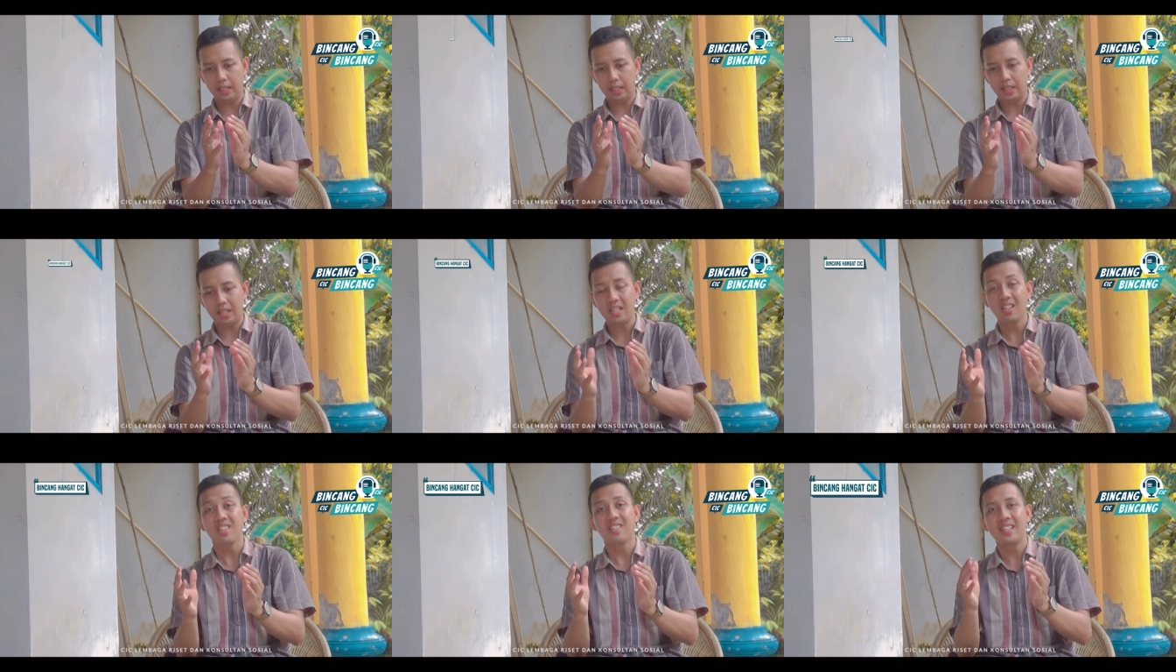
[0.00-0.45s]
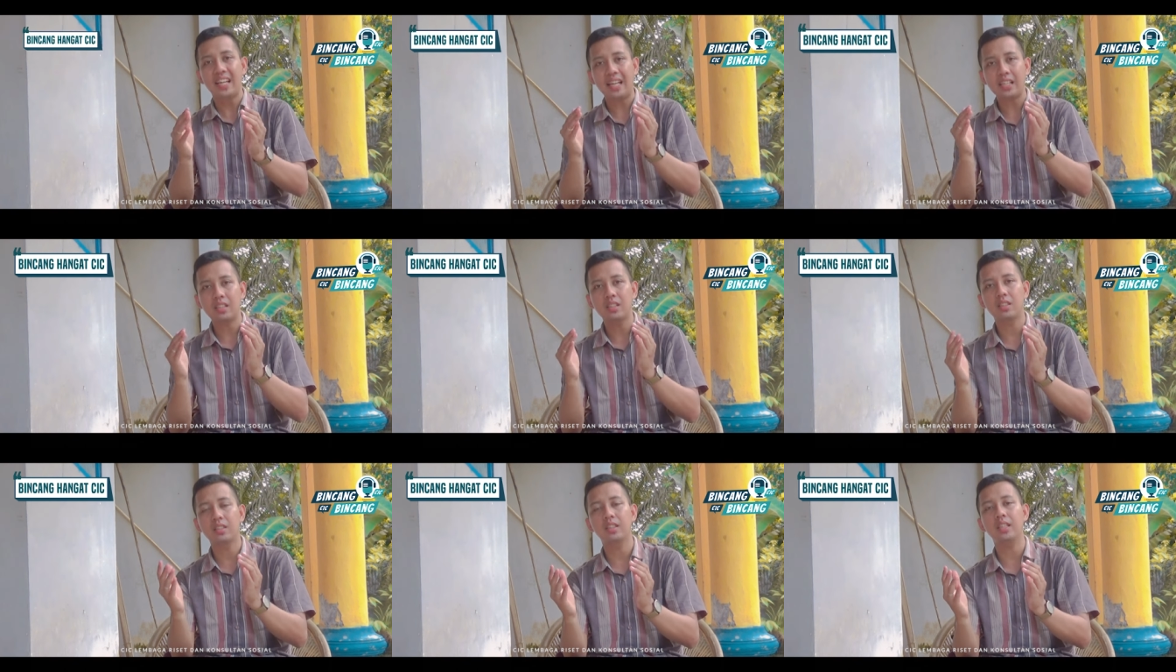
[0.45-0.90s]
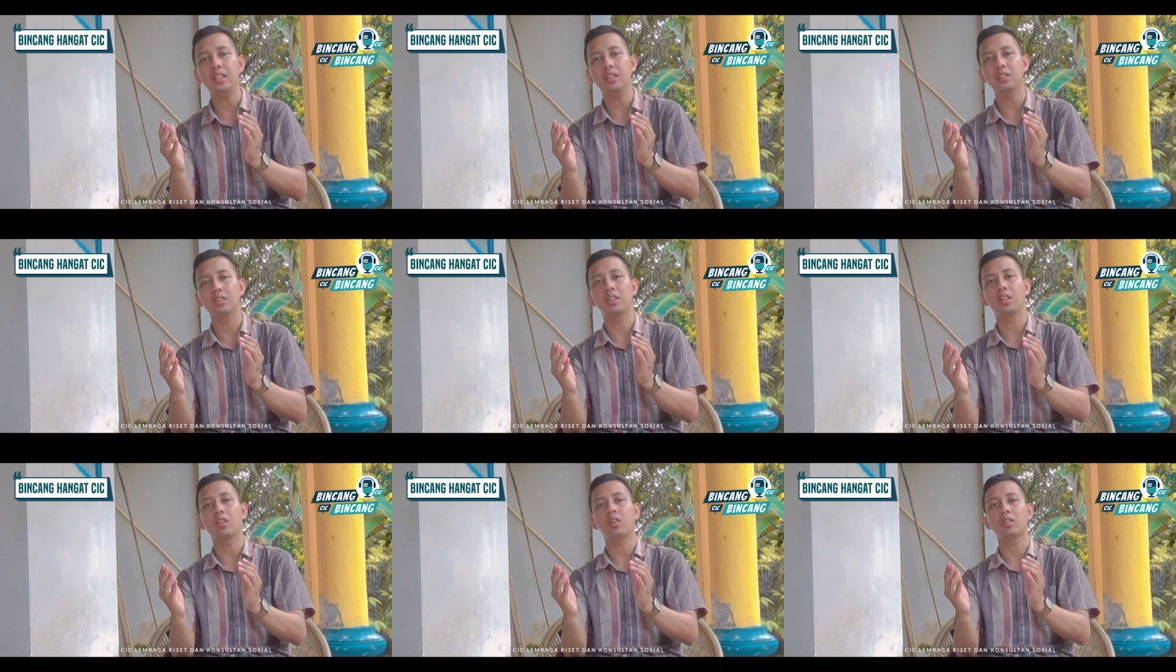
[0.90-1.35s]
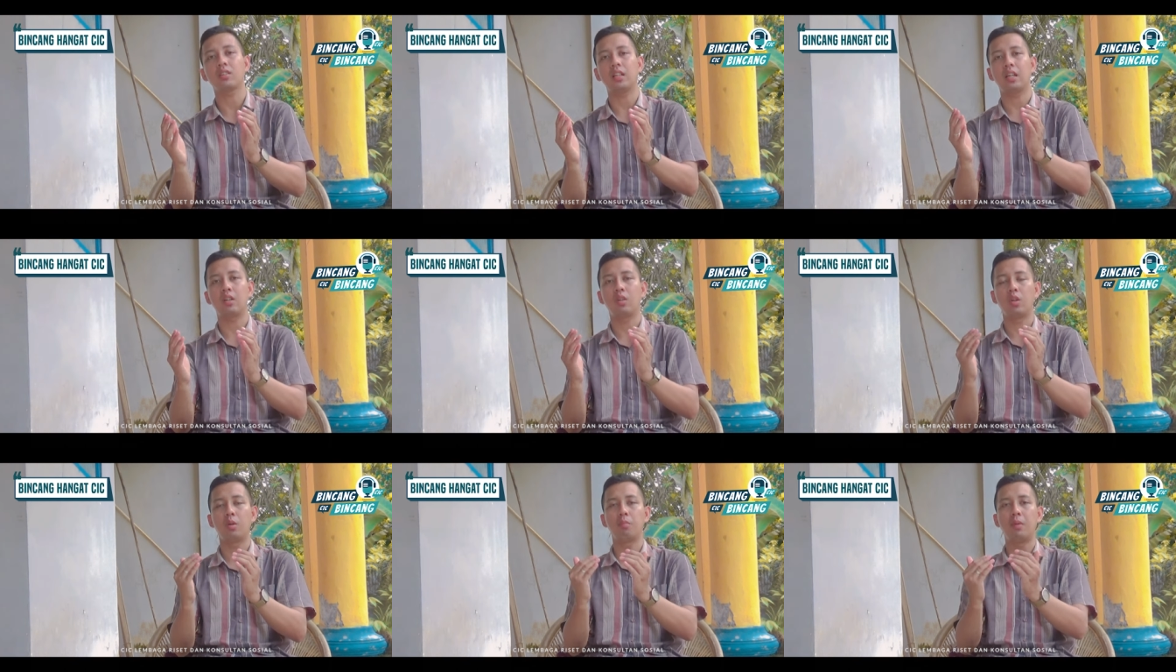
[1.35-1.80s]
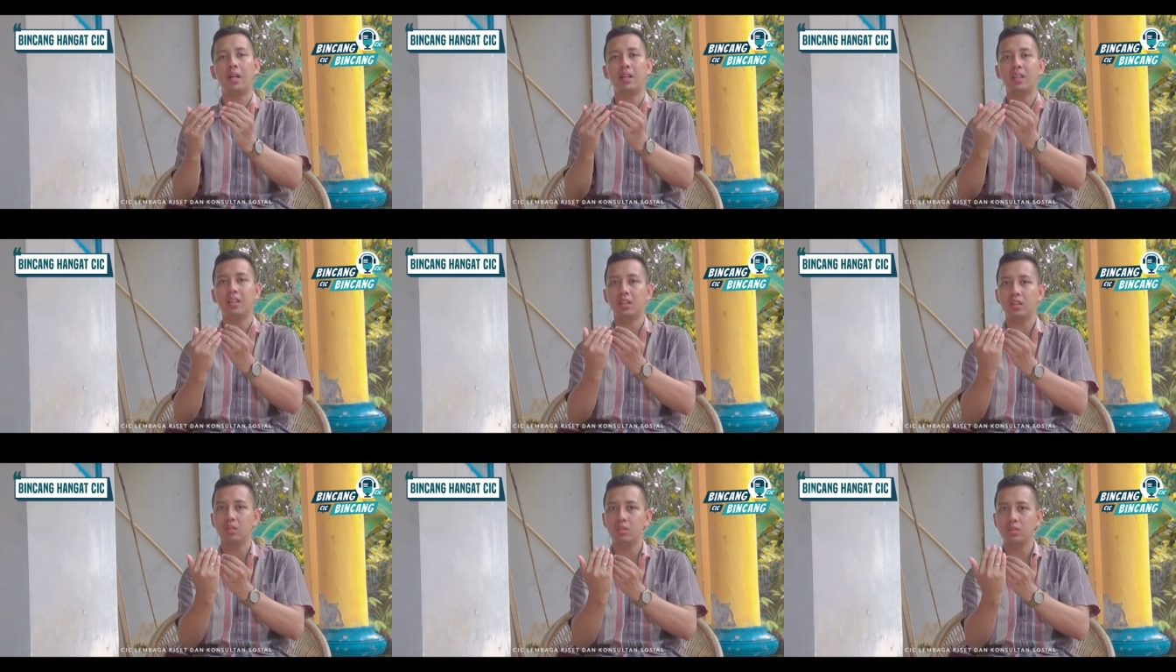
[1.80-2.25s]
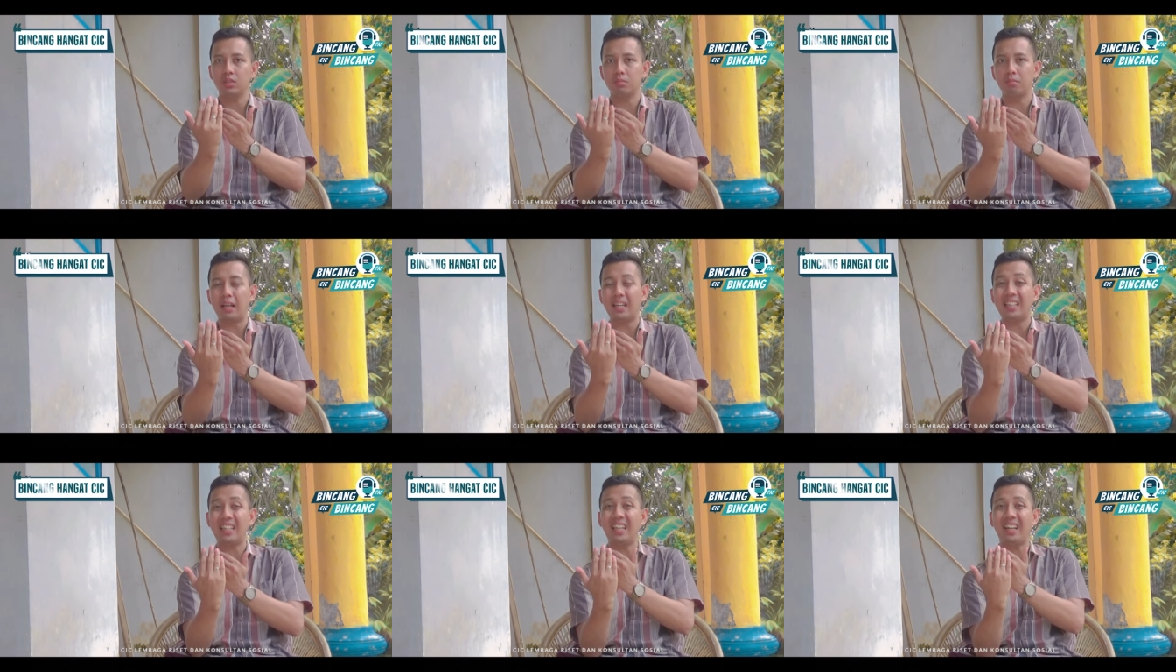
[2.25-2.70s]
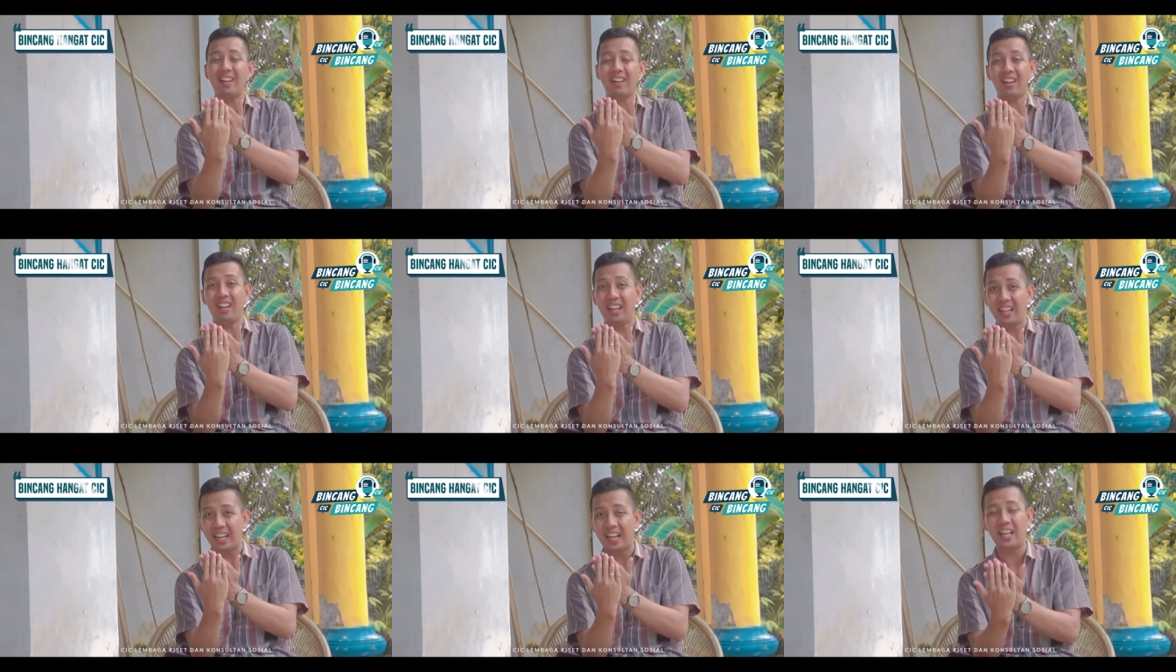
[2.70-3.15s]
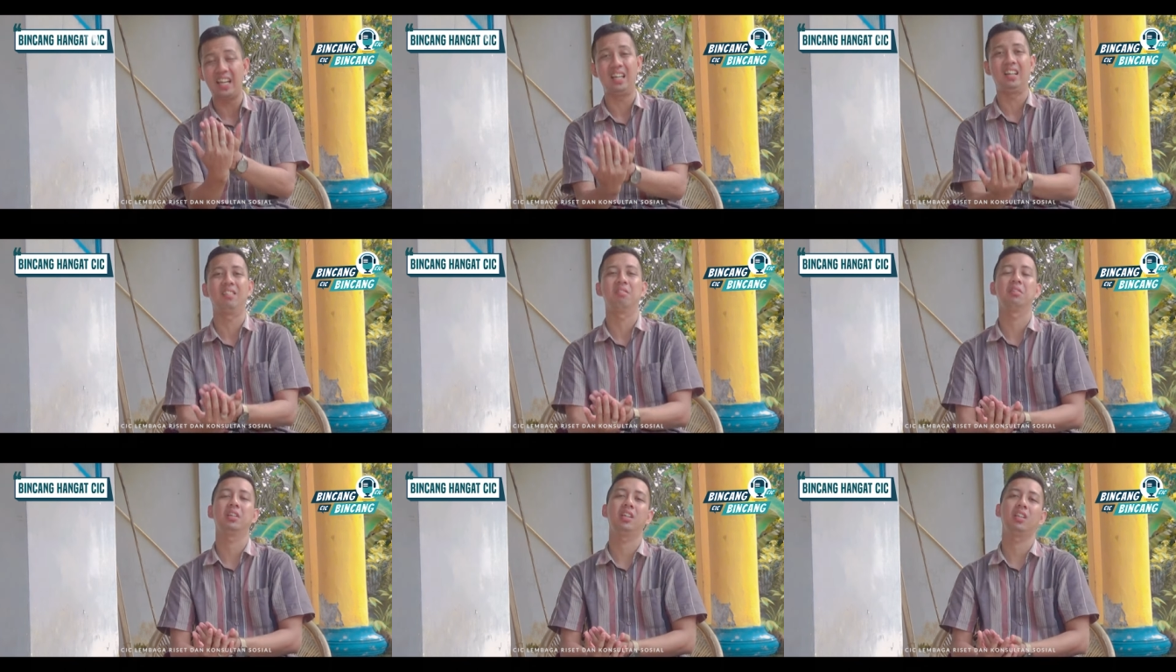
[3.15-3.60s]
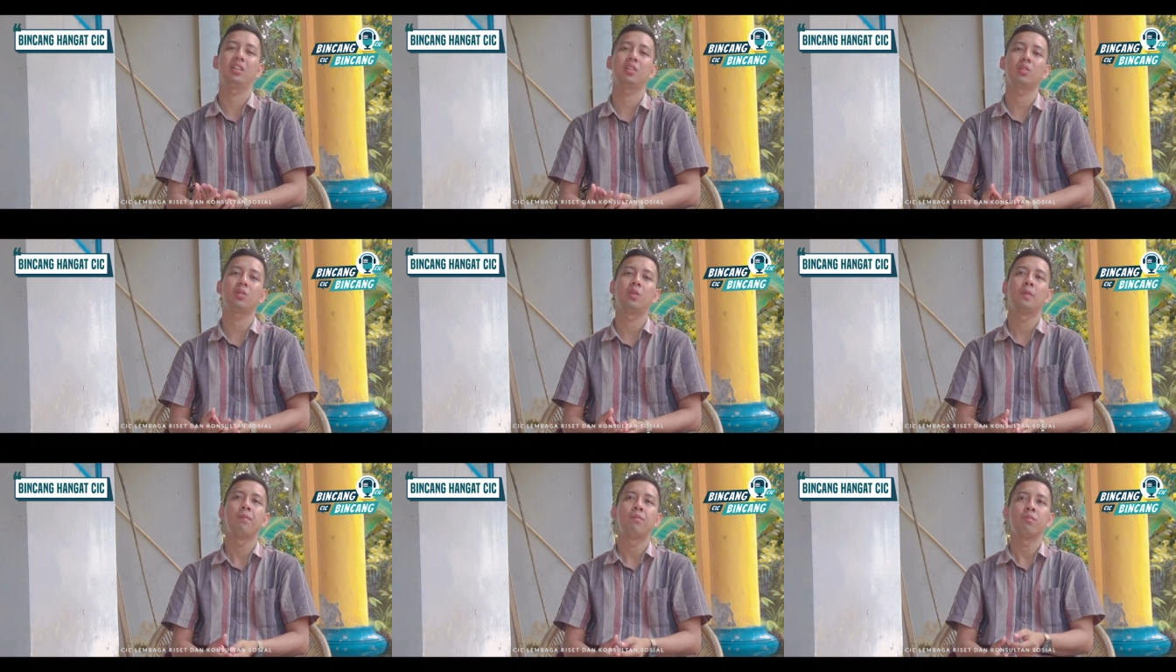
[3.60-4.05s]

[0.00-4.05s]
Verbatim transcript: injustice di kota global itu semakin renggang begitu.